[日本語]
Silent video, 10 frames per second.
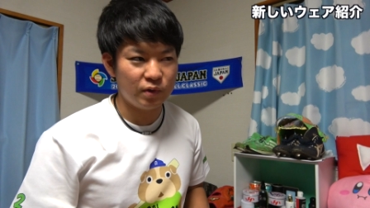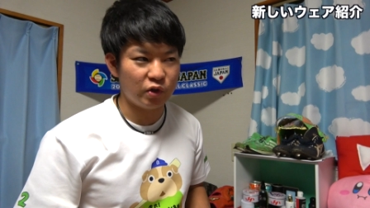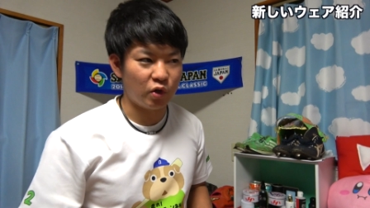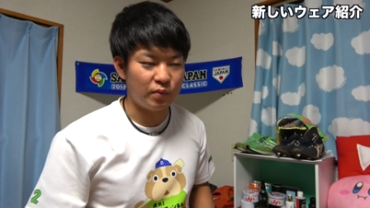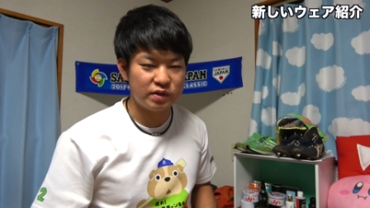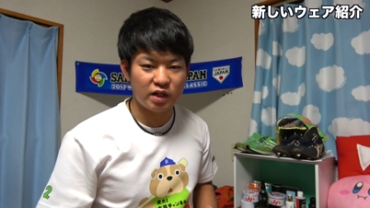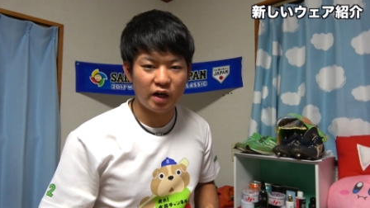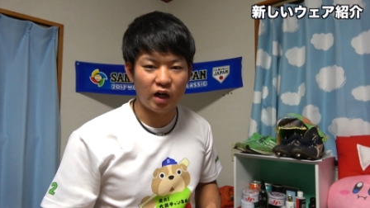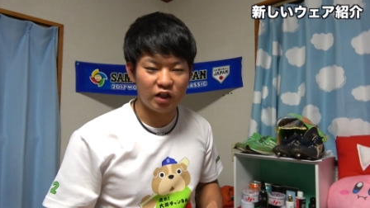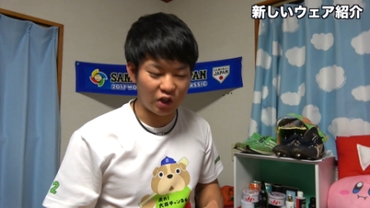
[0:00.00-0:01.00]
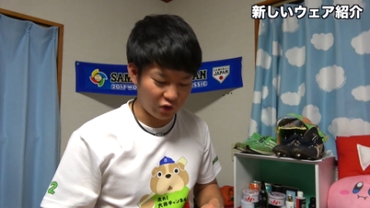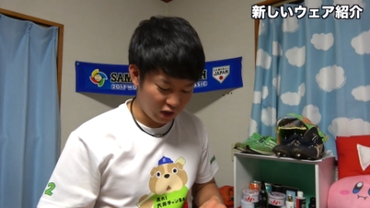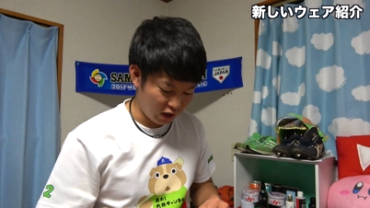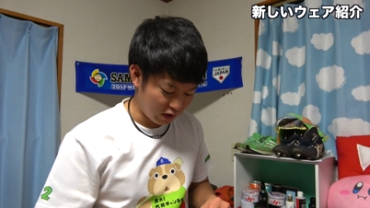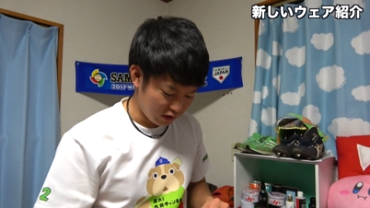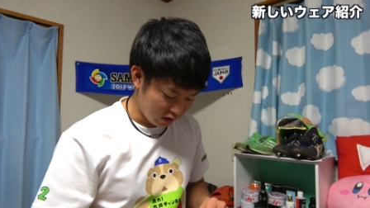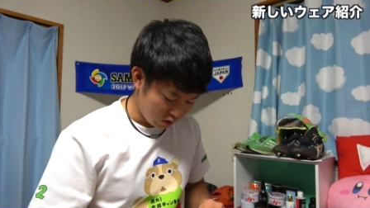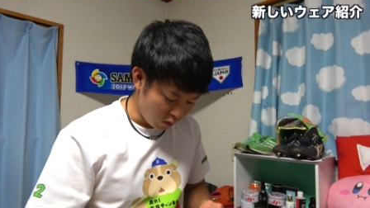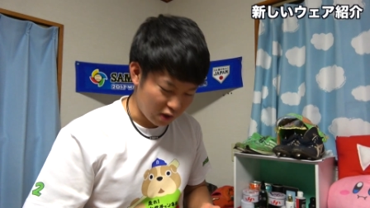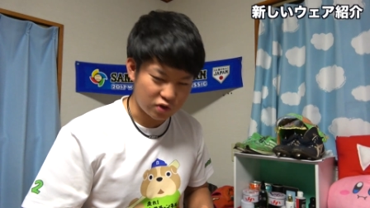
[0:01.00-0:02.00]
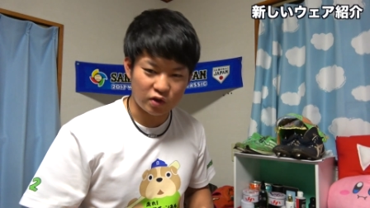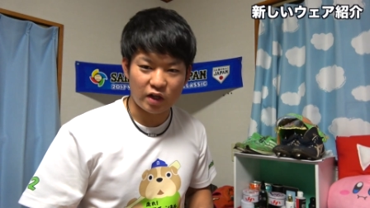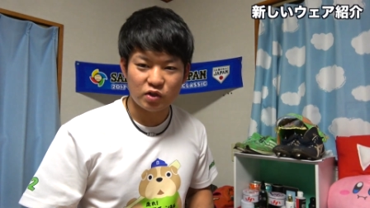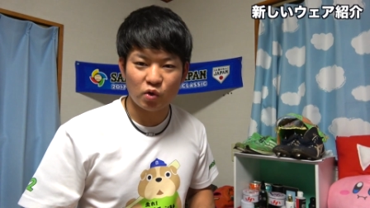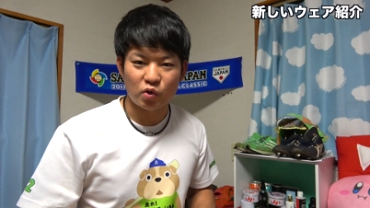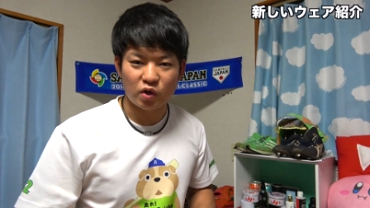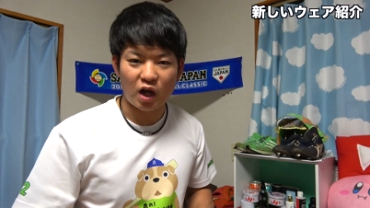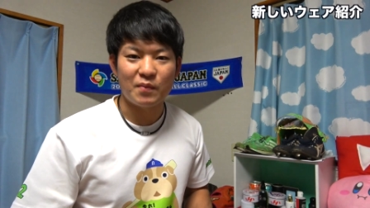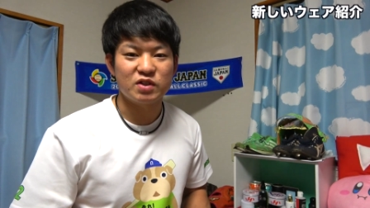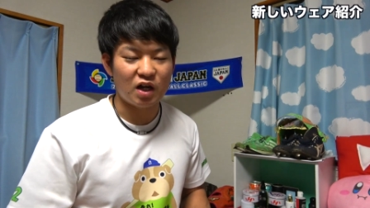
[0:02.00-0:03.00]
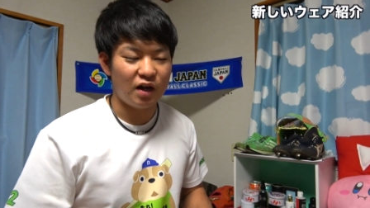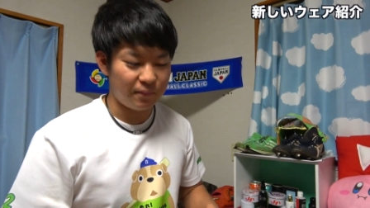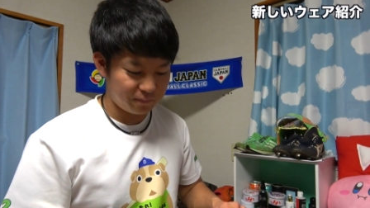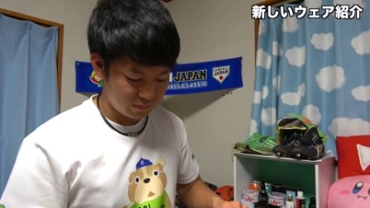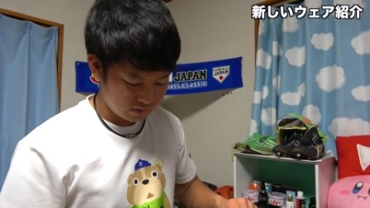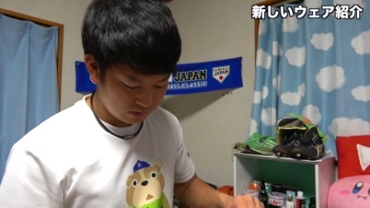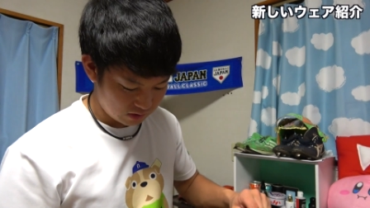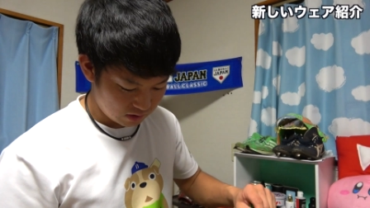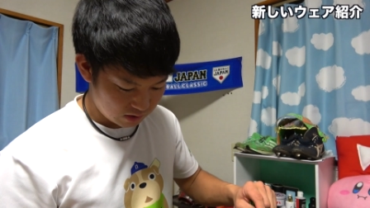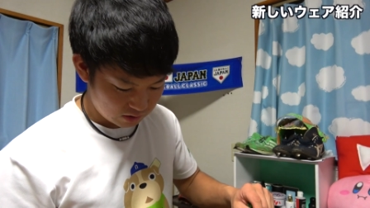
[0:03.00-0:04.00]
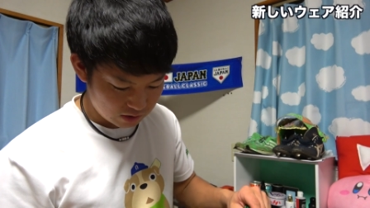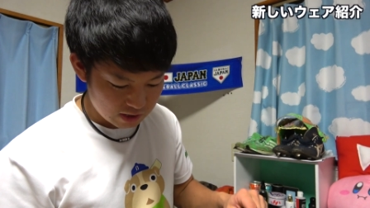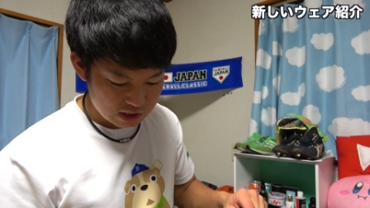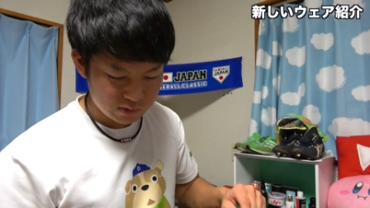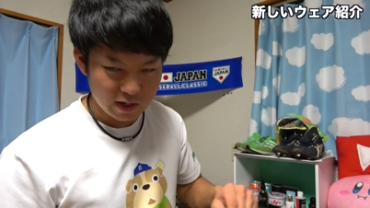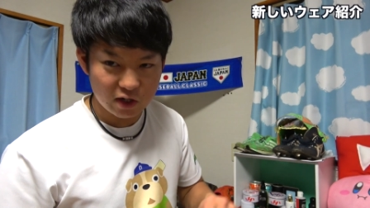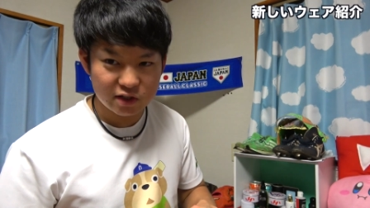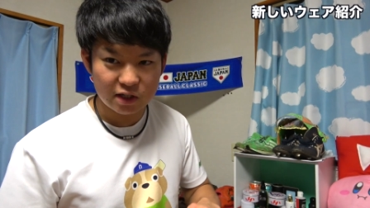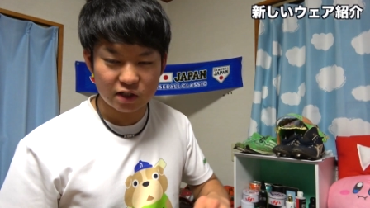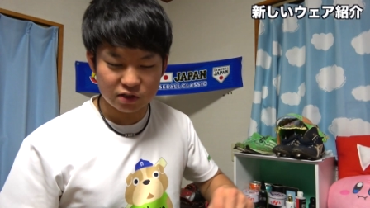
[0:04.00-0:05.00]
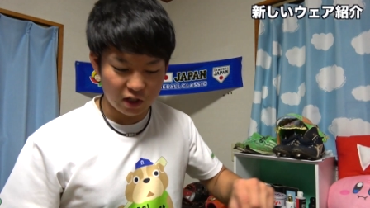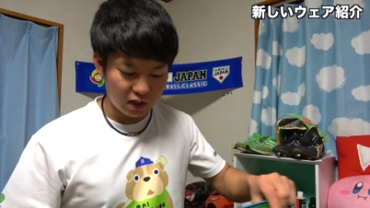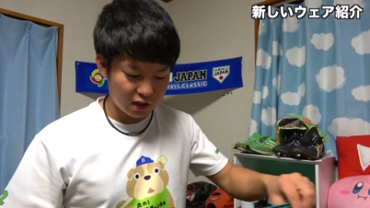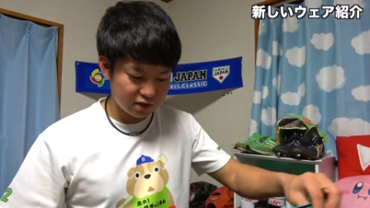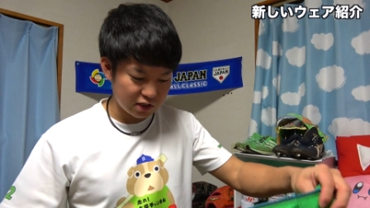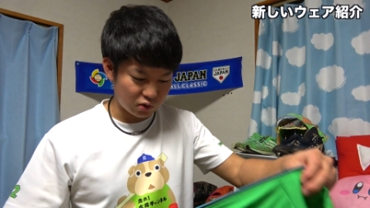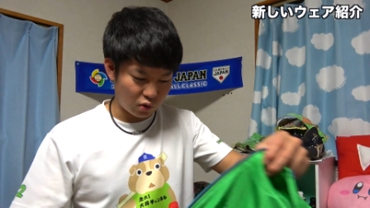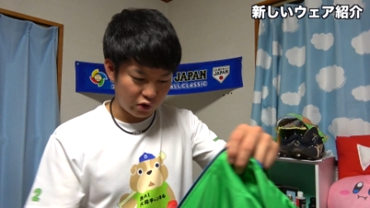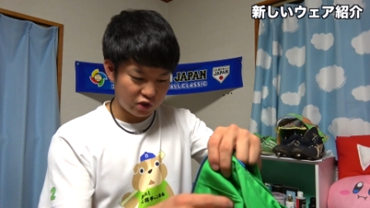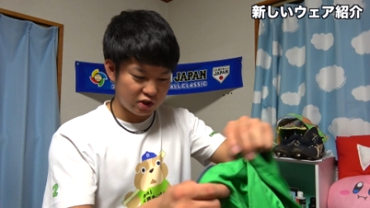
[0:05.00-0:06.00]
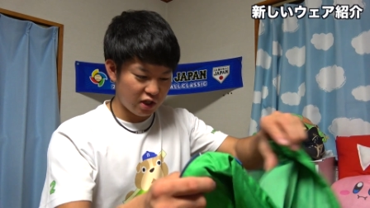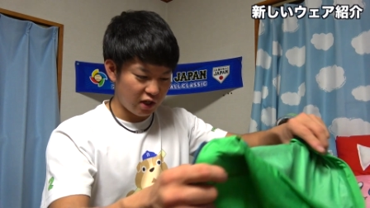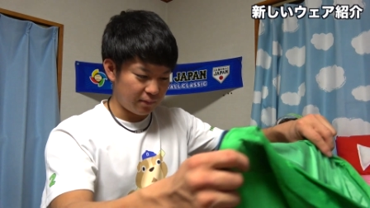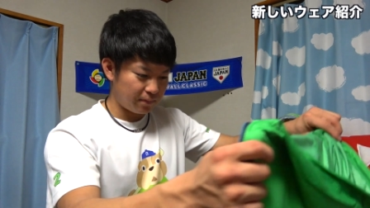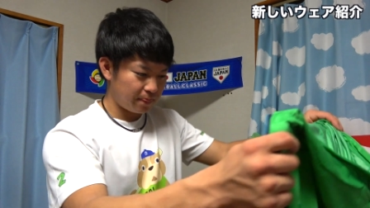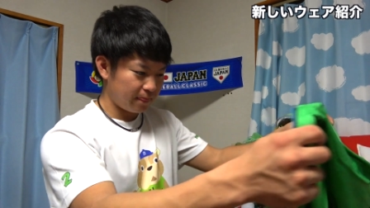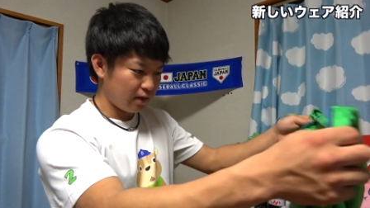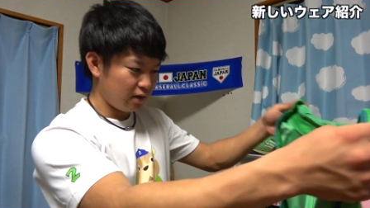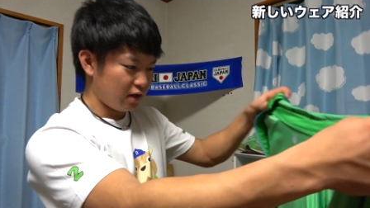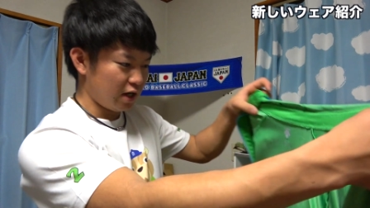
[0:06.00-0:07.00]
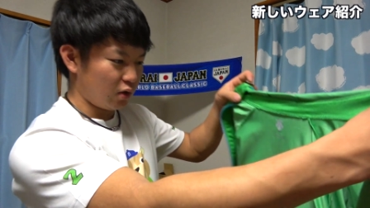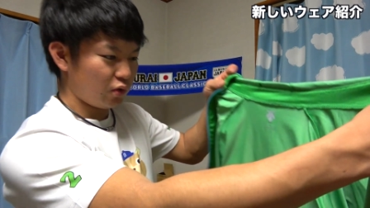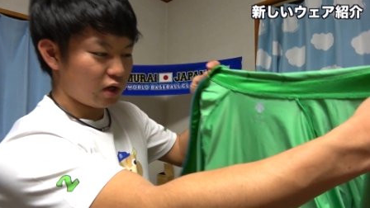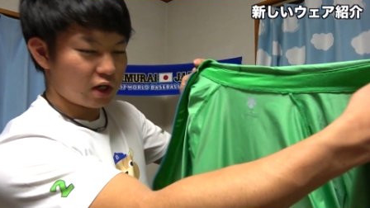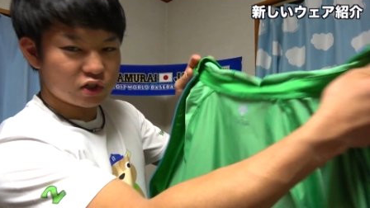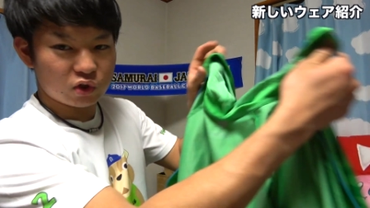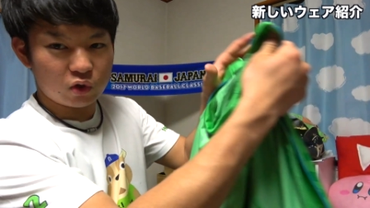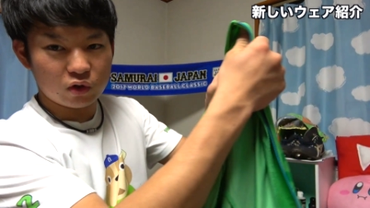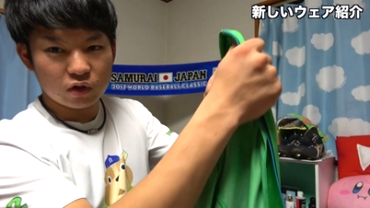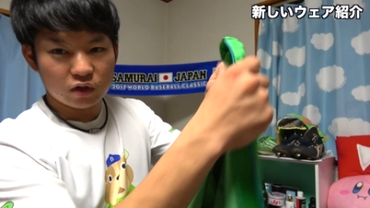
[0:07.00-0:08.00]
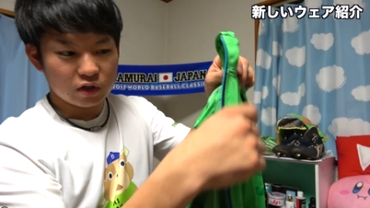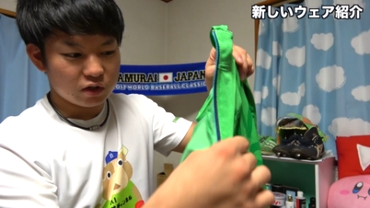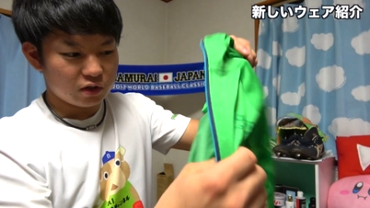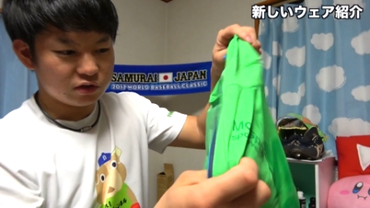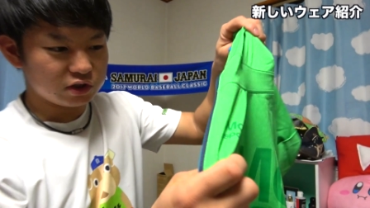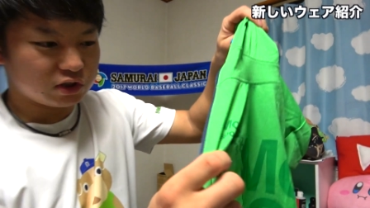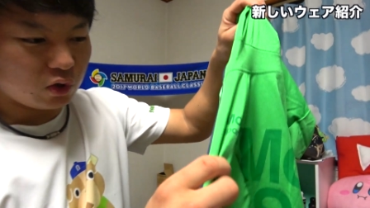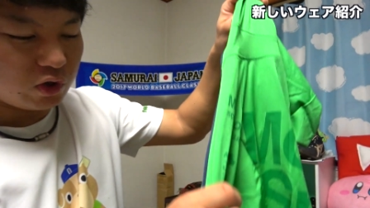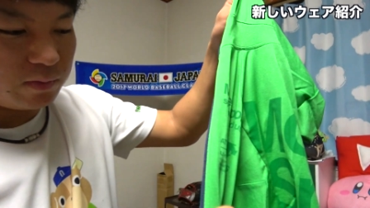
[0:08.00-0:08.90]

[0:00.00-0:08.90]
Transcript: う緑を見つけられなかったので今回ちょっとね即買いましたでサイズは L サイズですね L サイズを購入してはいこんな感じの薄そう